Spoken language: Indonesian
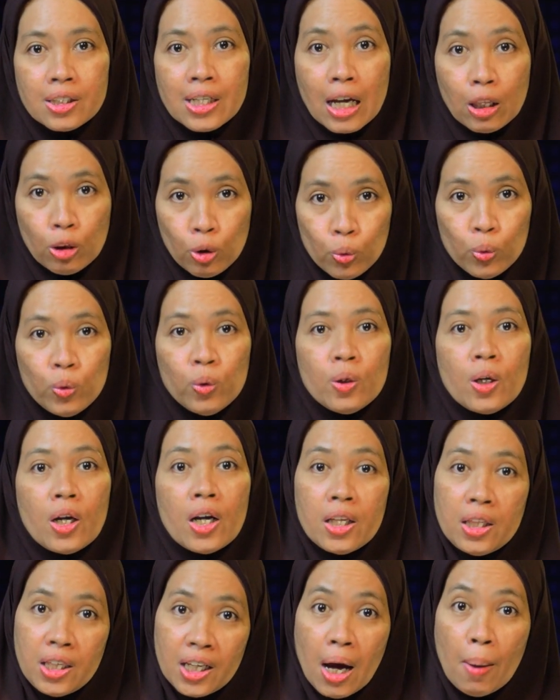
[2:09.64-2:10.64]
Satu,
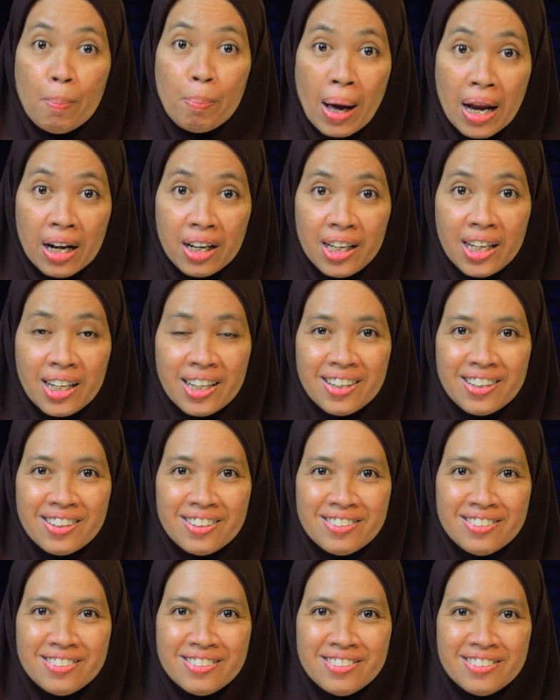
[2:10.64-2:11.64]
ketika panik,
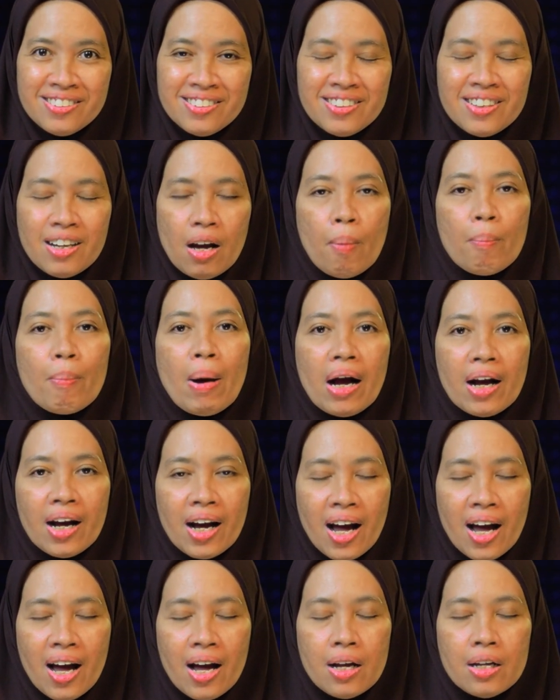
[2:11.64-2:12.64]

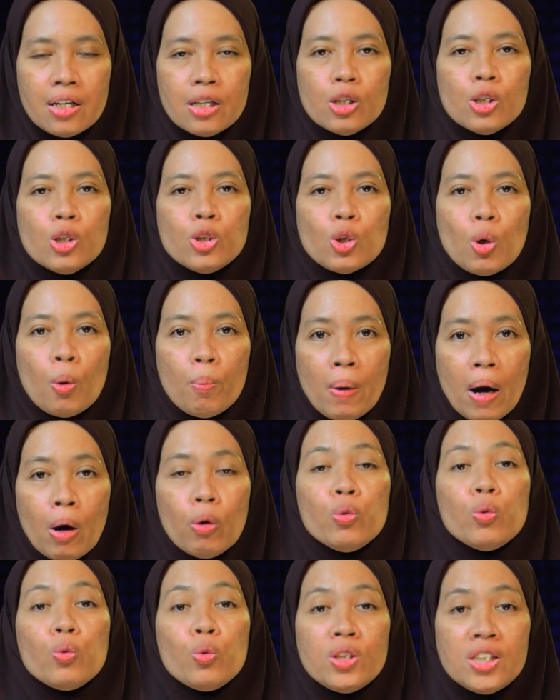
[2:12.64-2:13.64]
maka coba
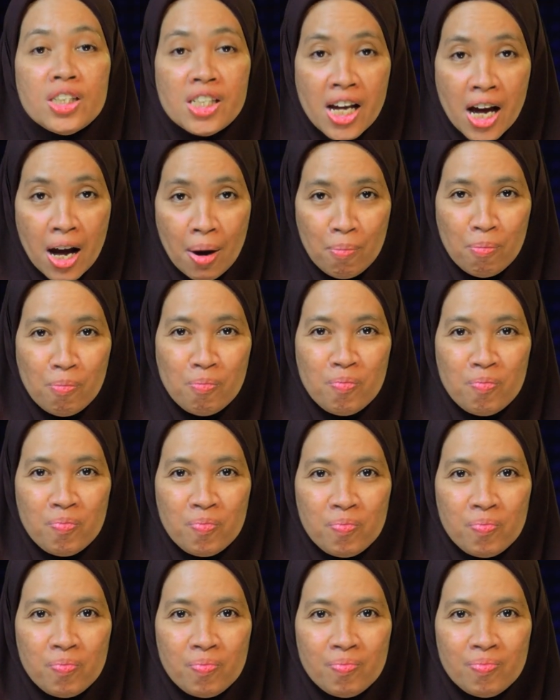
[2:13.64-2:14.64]
untuk diam.
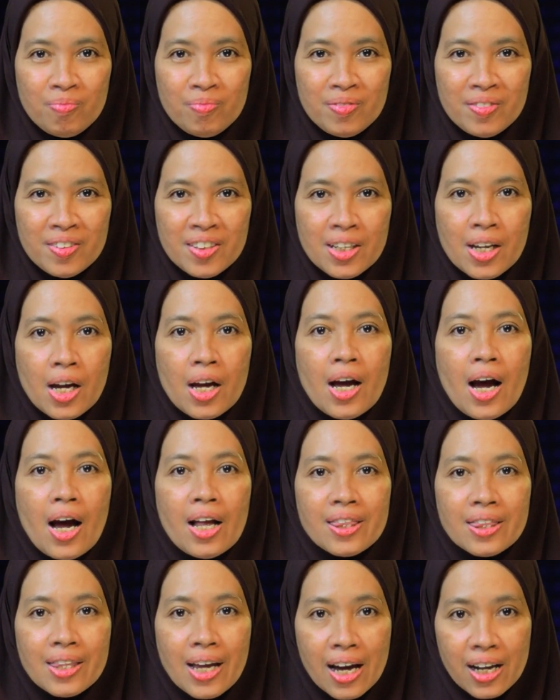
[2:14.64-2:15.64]

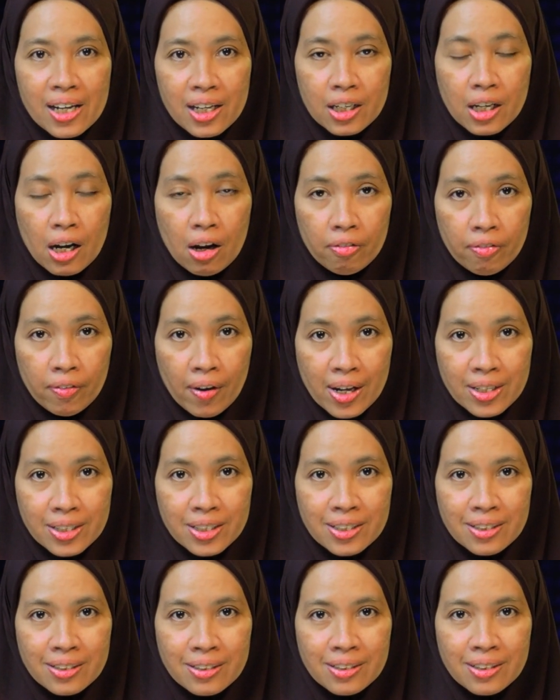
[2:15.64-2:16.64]
Tarik
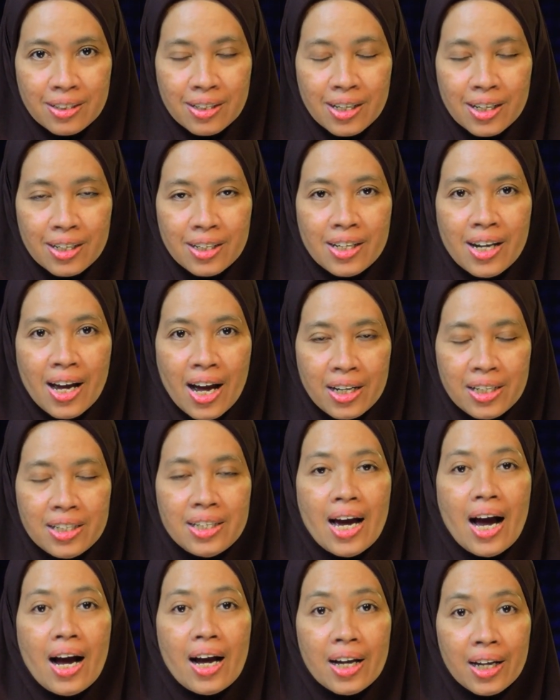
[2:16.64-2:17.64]
nafas dan
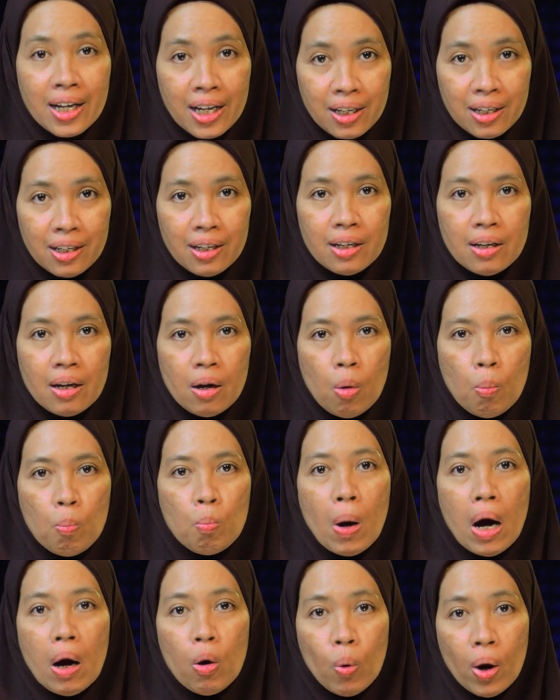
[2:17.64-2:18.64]
yakin
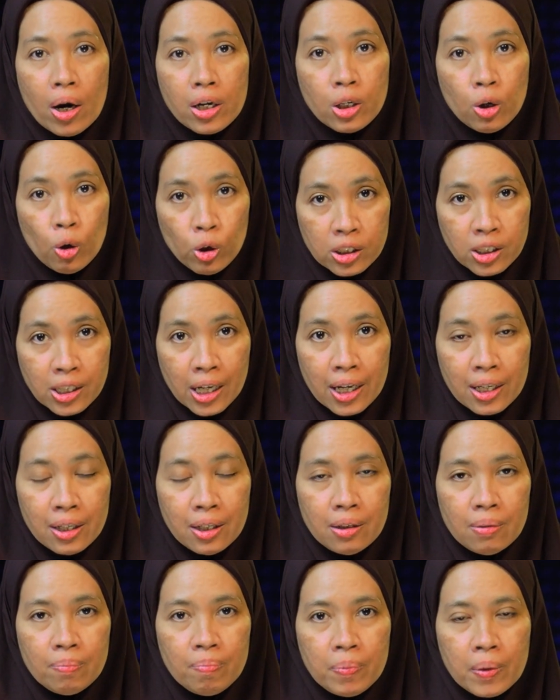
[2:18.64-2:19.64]
bahwa dosen
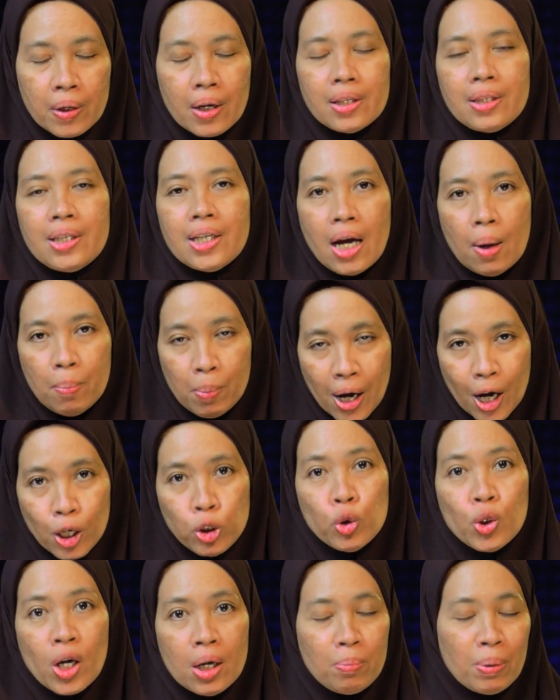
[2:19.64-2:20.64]
ketika
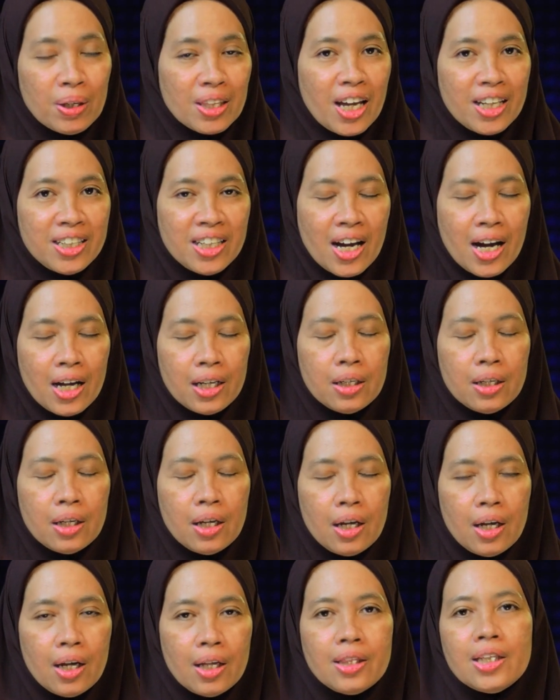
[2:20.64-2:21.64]
mengajukan pertanyaan
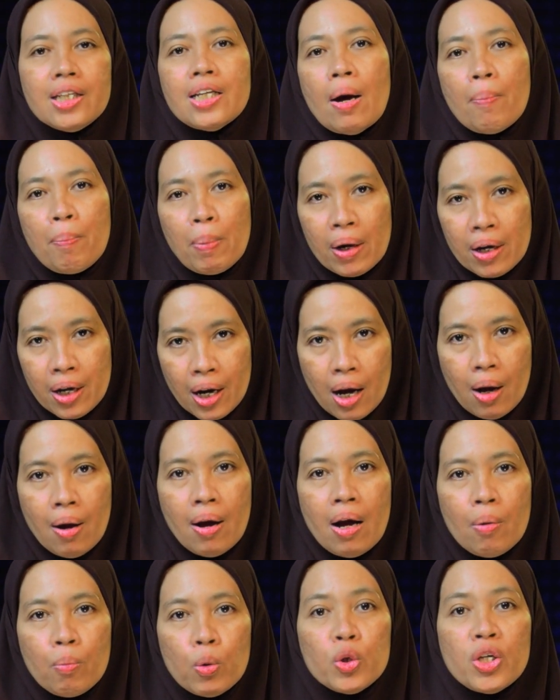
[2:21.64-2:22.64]
tidak pernah
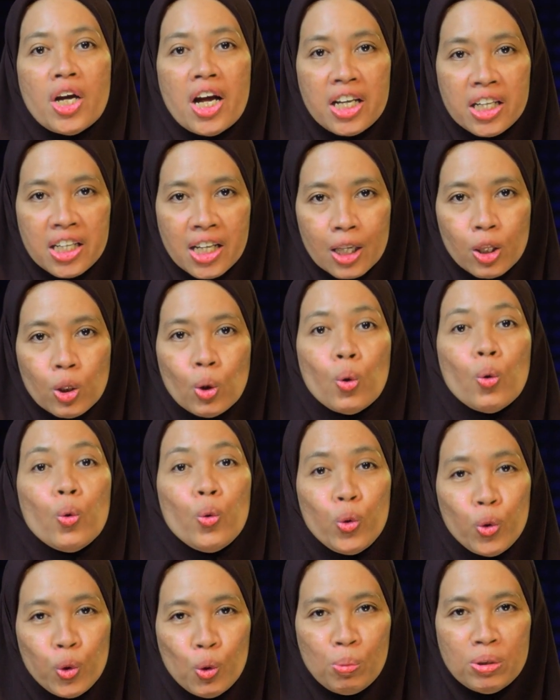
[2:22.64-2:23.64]
punya niat
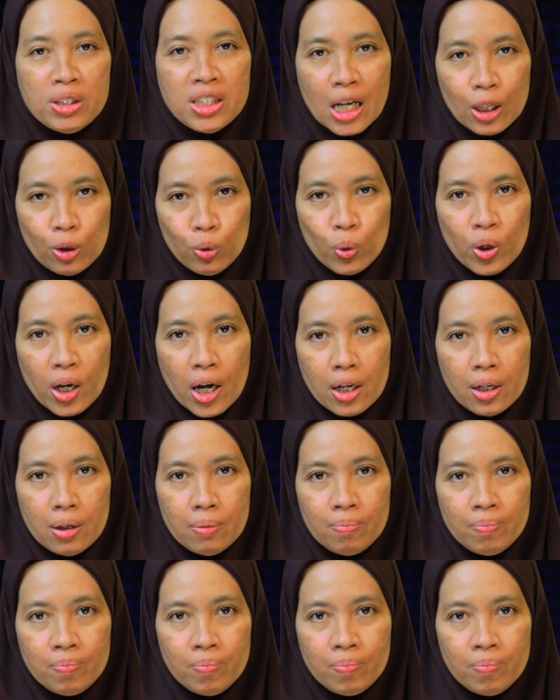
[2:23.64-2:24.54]
untuk menjatuhkan.